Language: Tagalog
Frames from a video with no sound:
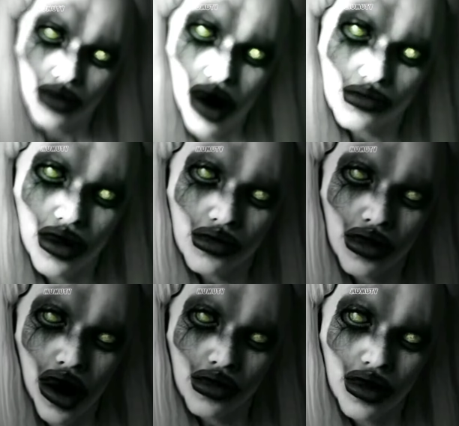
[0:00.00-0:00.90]
At
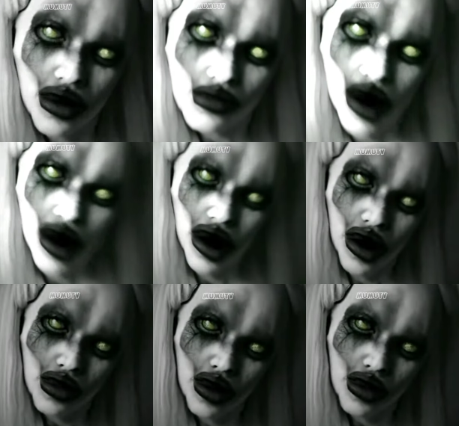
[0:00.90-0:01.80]

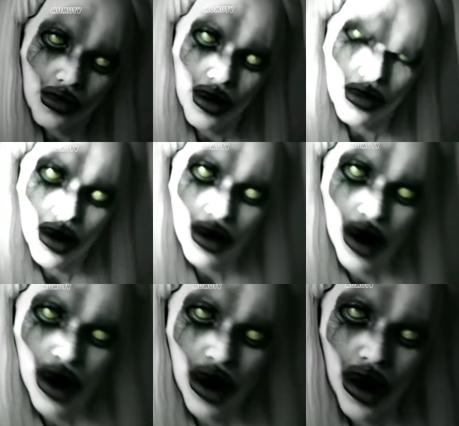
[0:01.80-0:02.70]
ipapakain ko
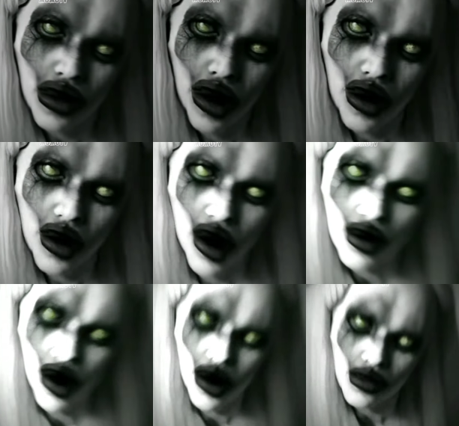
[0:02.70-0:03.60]
kayo sa
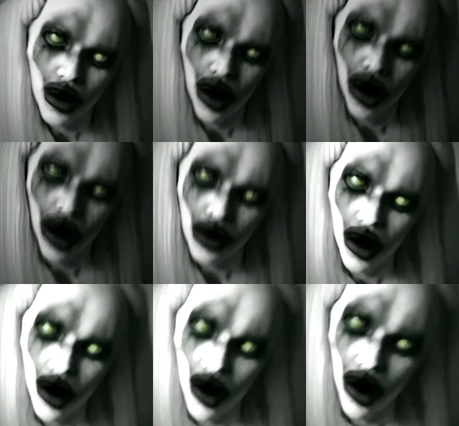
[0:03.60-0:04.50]
mga
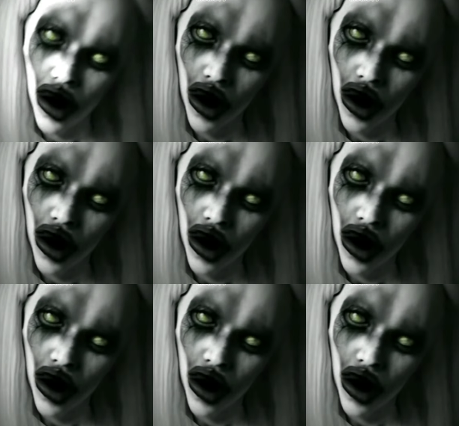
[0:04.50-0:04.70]
momo.